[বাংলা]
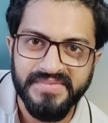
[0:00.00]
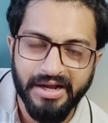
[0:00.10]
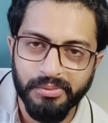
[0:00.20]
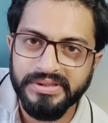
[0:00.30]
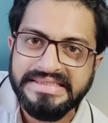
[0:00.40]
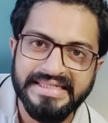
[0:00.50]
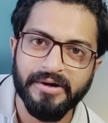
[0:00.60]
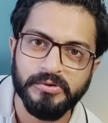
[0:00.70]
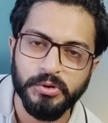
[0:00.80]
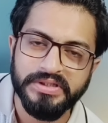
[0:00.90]
কেন বলতেছি
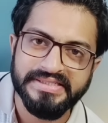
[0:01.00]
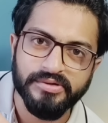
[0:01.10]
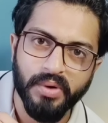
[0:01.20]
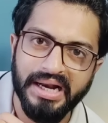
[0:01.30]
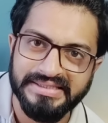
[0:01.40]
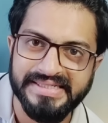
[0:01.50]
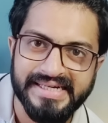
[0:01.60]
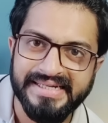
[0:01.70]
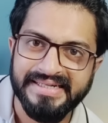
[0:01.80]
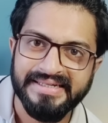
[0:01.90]
কারণ যদি সিকুয়াল
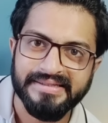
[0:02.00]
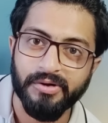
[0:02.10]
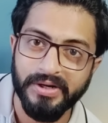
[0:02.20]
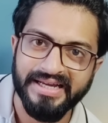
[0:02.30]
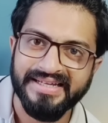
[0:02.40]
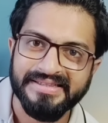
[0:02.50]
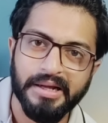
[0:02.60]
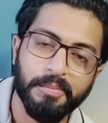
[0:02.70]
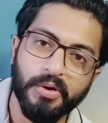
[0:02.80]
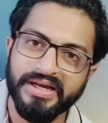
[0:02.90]
আসে তাহলে
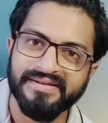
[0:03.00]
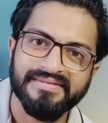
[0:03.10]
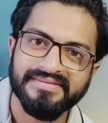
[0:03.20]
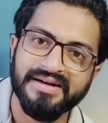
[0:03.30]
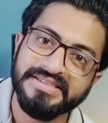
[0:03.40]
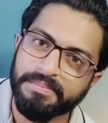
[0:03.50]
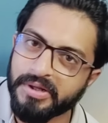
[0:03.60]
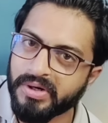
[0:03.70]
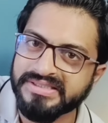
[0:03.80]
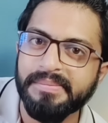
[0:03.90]
তারপরে থার্ড
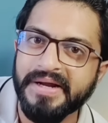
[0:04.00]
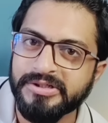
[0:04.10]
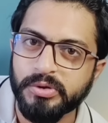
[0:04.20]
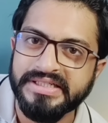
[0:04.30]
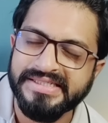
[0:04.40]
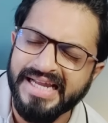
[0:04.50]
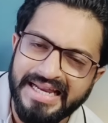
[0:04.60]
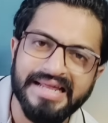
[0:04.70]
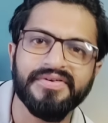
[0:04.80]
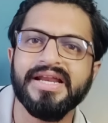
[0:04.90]
চ্যাপ্টারও আসতে পারে যদি
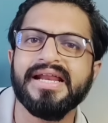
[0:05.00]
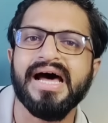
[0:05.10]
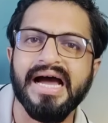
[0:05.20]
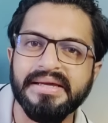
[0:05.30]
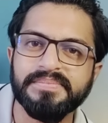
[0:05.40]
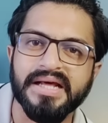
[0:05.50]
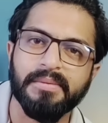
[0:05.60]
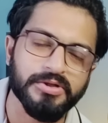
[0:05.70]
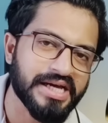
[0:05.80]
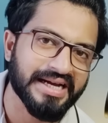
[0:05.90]
সেই লেভেলের হাইপ
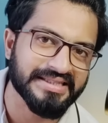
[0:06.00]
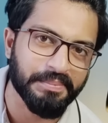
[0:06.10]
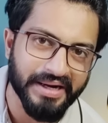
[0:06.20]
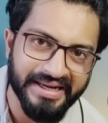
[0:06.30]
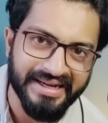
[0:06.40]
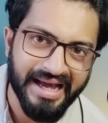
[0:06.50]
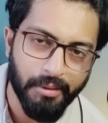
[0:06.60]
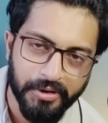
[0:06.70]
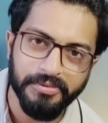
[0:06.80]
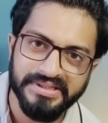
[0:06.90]
তারা বজায় রাখতে পারে
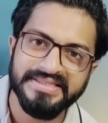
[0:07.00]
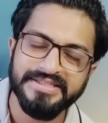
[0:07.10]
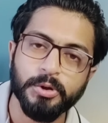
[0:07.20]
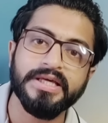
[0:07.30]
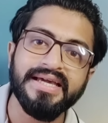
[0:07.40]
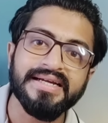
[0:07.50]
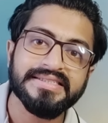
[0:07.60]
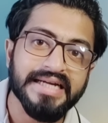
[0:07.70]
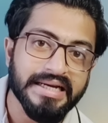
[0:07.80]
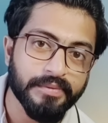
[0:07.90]
আবারও বলতেছি যদি
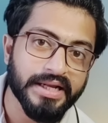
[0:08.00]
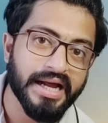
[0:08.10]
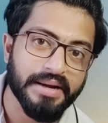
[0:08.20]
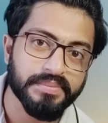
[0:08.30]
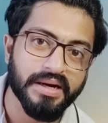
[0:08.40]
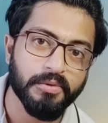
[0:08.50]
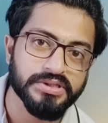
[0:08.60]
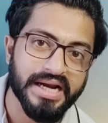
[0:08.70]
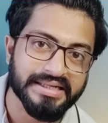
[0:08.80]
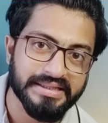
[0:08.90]
সেই লেভেলের হাইপ তারা
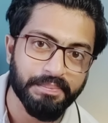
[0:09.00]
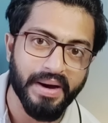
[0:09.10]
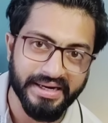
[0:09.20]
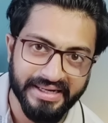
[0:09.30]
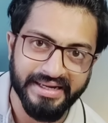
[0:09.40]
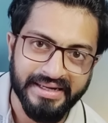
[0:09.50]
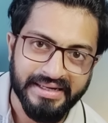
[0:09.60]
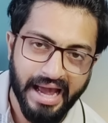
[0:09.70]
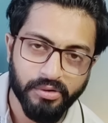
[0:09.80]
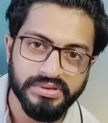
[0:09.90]
বজায় রাখতে পারে
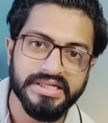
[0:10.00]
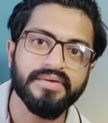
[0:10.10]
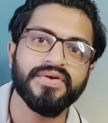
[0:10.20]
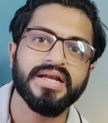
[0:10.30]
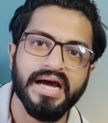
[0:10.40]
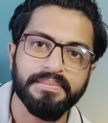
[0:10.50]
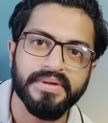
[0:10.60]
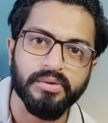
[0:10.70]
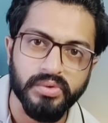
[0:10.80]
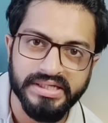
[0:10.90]
এখন যে লেভেলের
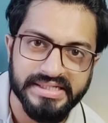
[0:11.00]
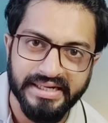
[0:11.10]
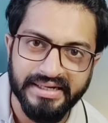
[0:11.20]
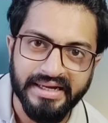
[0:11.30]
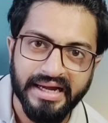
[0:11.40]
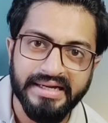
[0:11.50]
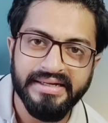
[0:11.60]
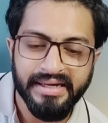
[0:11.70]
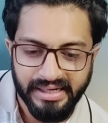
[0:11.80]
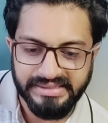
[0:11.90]
হাইপটা উঠেছে এই
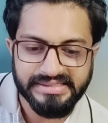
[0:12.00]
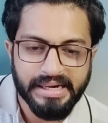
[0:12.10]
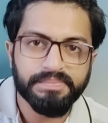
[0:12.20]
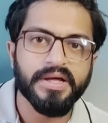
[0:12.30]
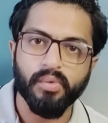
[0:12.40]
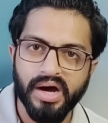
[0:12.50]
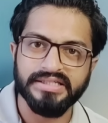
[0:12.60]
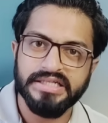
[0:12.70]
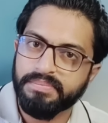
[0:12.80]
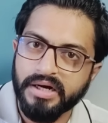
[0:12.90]
এই যে চ্যাপ্টার
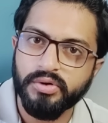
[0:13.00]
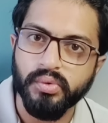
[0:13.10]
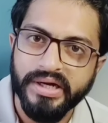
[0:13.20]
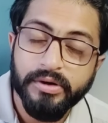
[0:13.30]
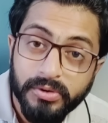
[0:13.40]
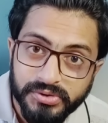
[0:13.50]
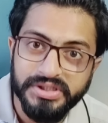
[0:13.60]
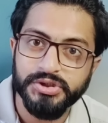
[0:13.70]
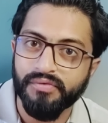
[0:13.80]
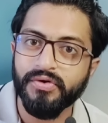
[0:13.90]
ওয়ান চ্যাপ্টার টু এগুলো
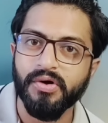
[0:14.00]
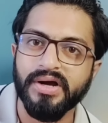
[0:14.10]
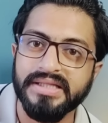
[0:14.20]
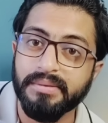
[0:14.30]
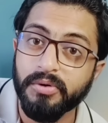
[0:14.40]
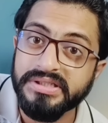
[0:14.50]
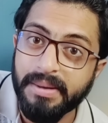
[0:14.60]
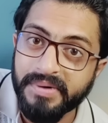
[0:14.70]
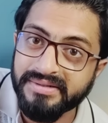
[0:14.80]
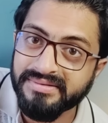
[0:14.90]
যদি সফল হয় তারপরে
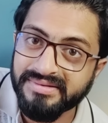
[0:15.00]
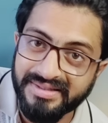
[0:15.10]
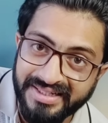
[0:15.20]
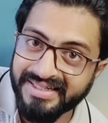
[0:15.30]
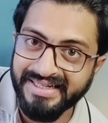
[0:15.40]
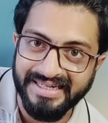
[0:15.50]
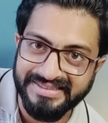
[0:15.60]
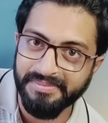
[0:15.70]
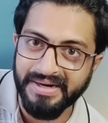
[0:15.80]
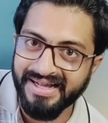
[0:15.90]
চ্যাপ্টার থ্রি কি
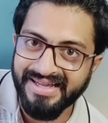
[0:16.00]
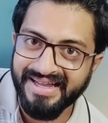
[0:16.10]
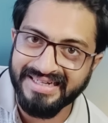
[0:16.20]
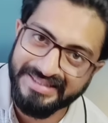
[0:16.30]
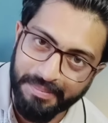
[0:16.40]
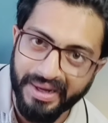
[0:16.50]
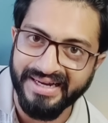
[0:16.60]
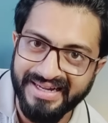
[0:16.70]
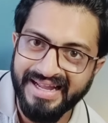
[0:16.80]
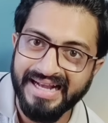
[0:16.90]
আসতে পারে না আসতে
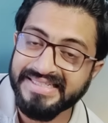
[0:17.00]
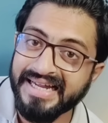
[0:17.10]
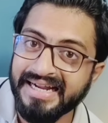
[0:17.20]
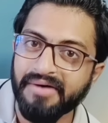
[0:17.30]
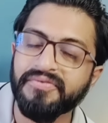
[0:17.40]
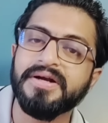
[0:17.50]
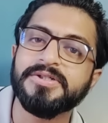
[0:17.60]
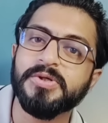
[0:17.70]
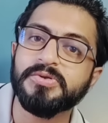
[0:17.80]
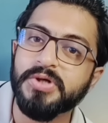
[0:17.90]
পারে আর সেখানে
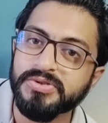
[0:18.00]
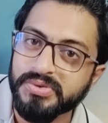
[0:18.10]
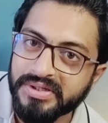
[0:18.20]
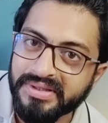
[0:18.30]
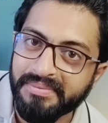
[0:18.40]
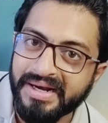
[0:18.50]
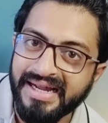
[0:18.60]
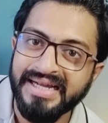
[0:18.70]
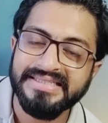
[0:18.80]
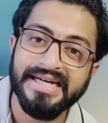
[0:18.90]
আফরানিসও সংযুক্তি হতে পারে
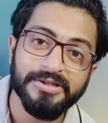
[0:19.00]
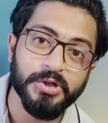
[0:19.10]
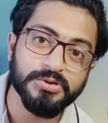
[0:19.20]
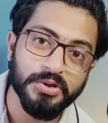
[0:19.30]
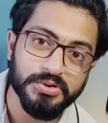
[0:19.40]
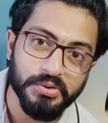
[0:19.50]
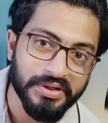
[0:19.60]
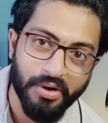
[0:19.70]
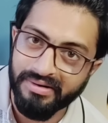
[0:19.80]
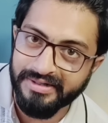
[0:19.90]
সেখানে চঞ্চল
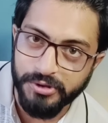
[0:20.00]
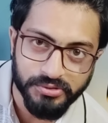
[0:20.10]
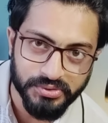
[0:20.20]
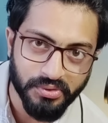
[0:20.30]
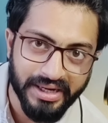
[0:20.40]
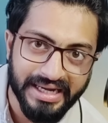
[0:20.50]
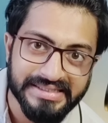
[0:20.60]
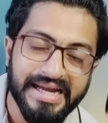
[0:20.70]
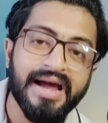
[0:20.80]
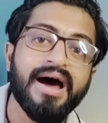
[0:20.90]
চৌধুরী অলরেডি সংযুক্ত হয়ে
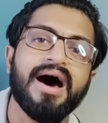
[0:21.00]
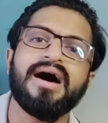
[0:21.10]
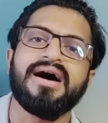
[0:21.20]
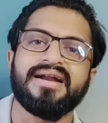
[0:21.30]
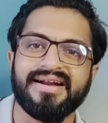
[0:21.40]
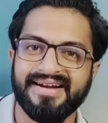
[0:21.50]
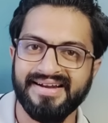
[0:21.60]
গেছে আর